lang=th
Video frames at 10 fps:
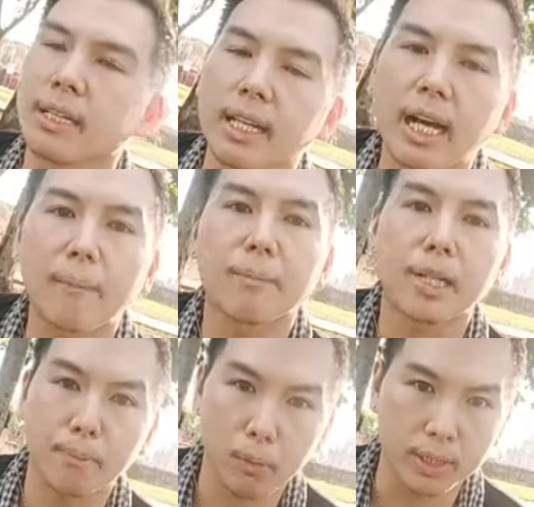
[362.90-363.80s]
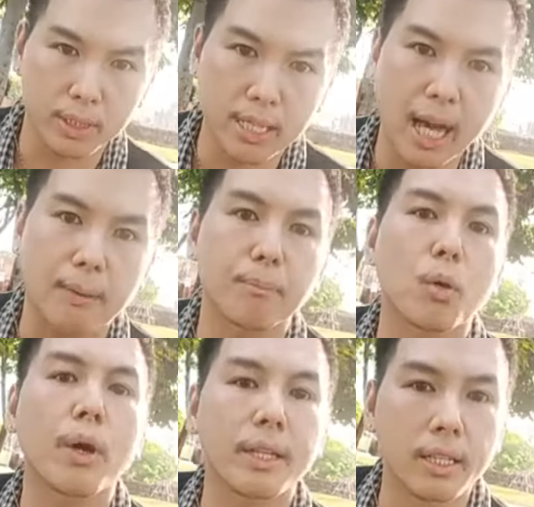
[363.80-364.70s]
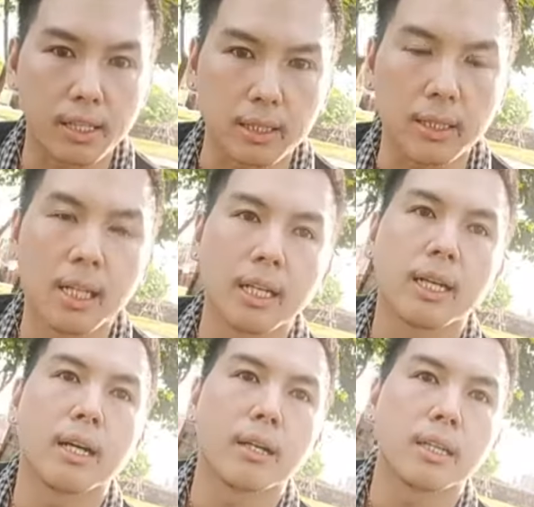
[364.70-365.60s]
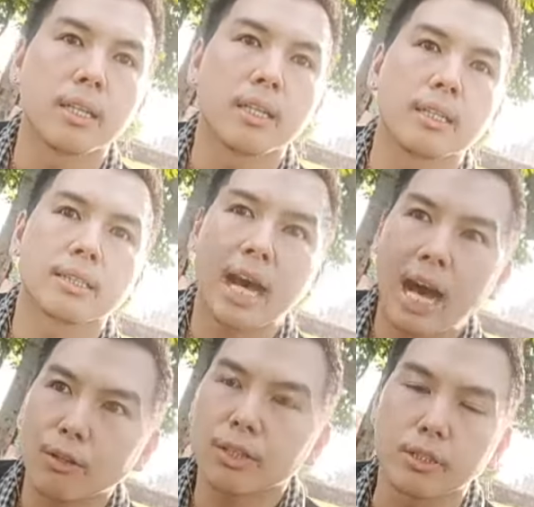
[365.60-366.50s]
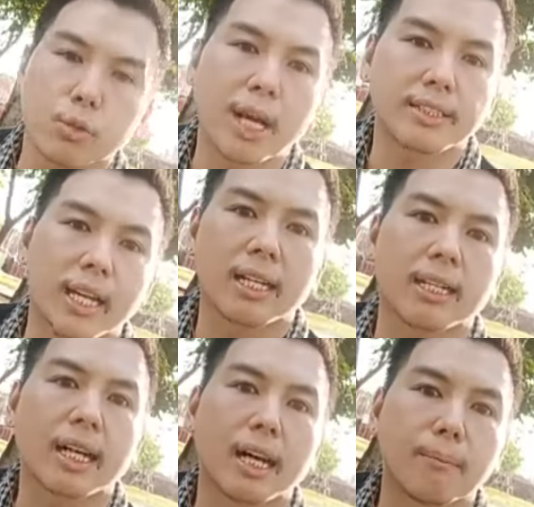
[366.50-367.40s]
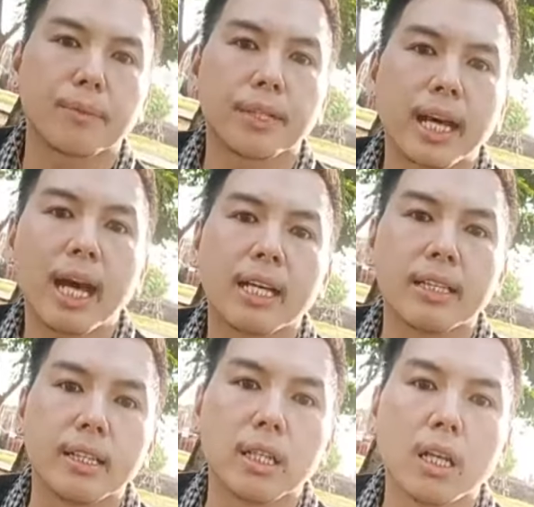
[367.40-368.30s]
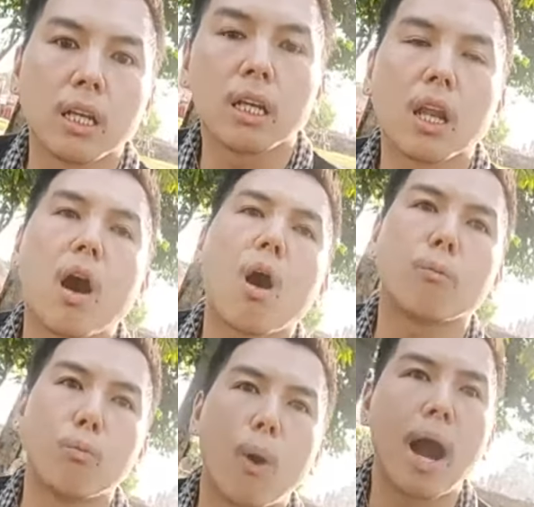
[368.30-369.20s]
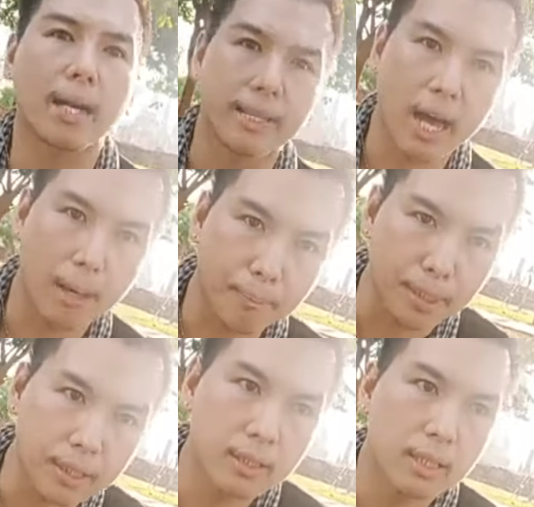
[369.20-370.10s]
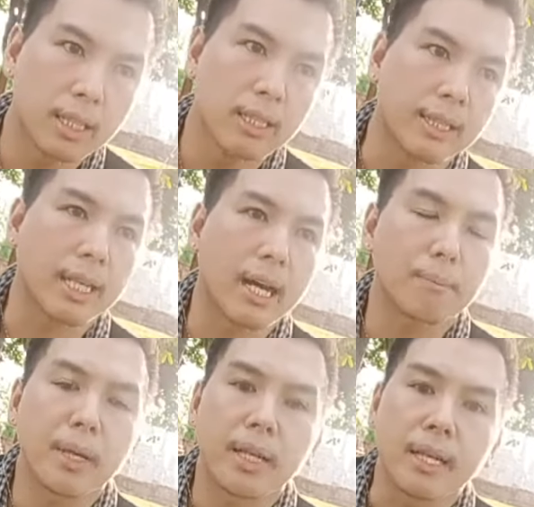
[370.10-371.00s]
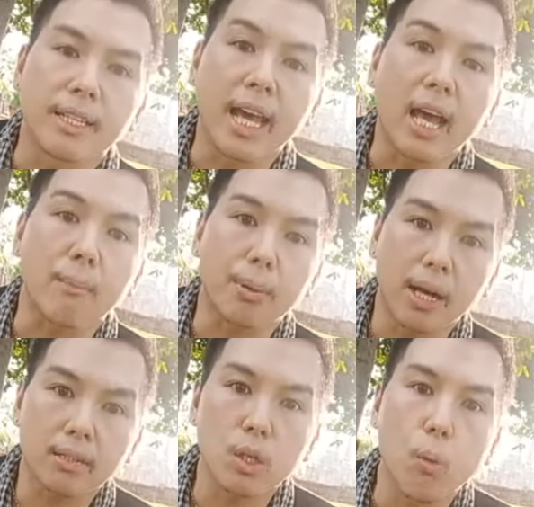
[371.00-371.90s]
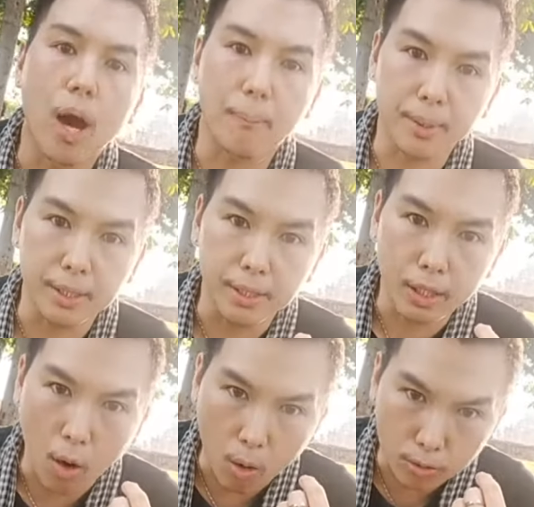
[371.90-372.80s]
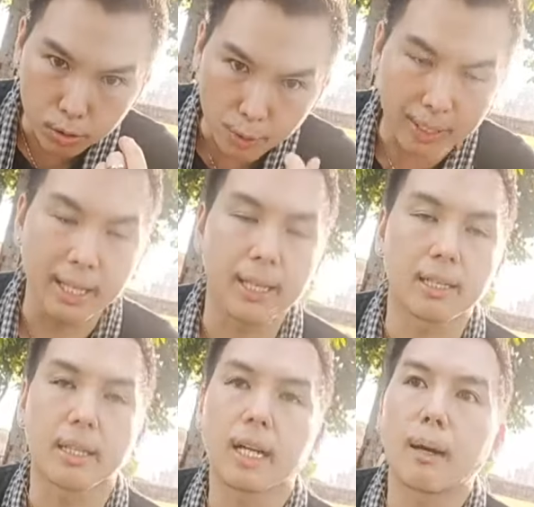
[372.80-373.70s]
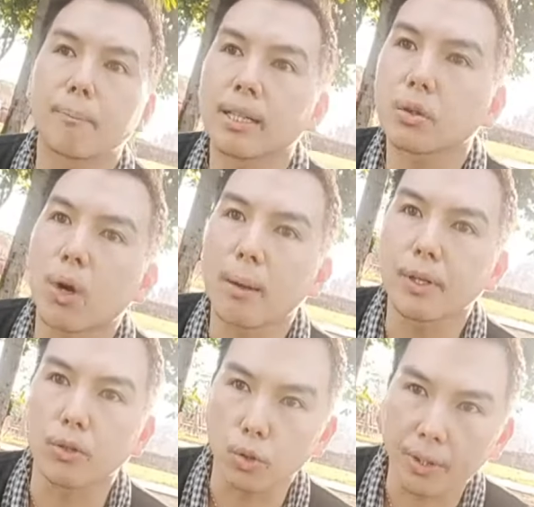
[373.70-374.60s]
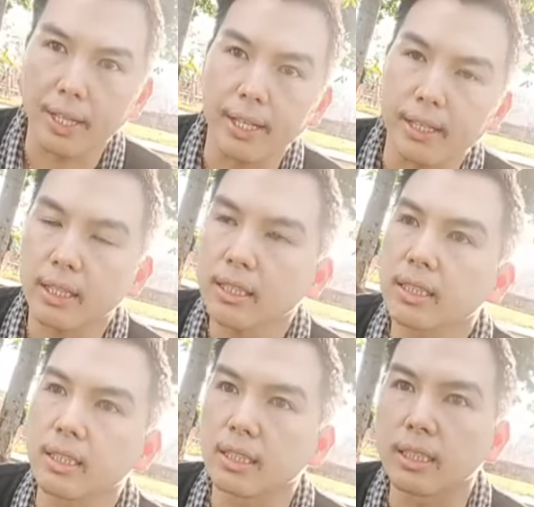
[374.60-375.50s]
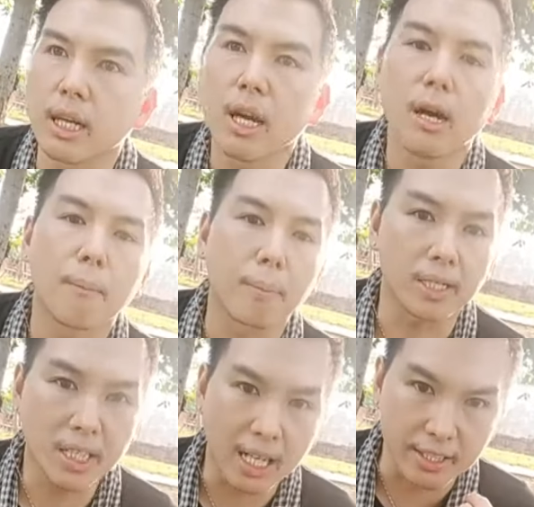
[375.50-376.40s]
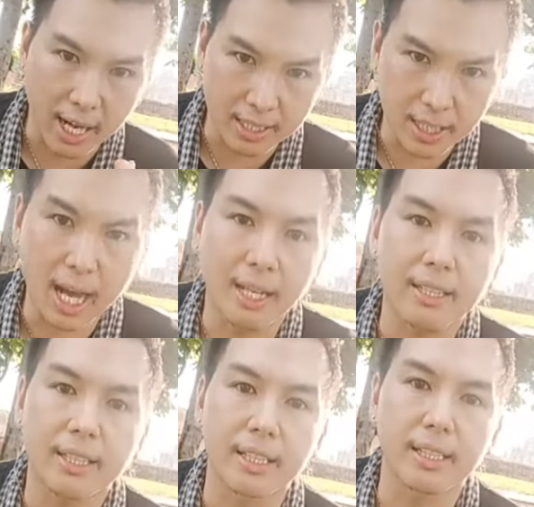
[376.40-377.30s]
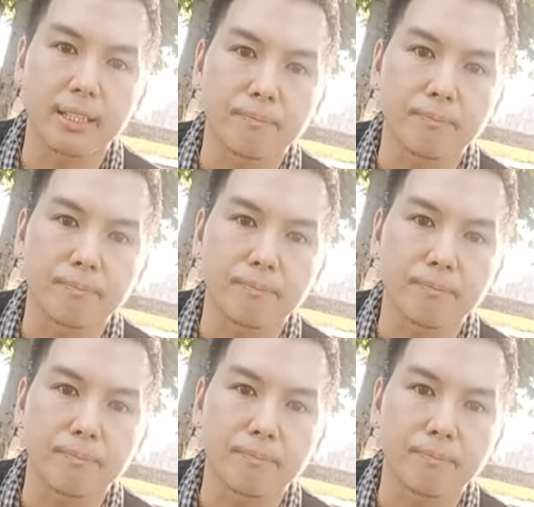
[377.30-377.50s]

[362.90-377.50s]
นะครับในประวัติศาสตร์ เพราะว่าหนึ่งเท้าสีสุดาจันทร์นะครับได้ลอบวางยาพิษนะครับแด่พระสวามีของตนเองนะครับ พระสวามีของตนเองก็คือพระชัยราชานั่นเอง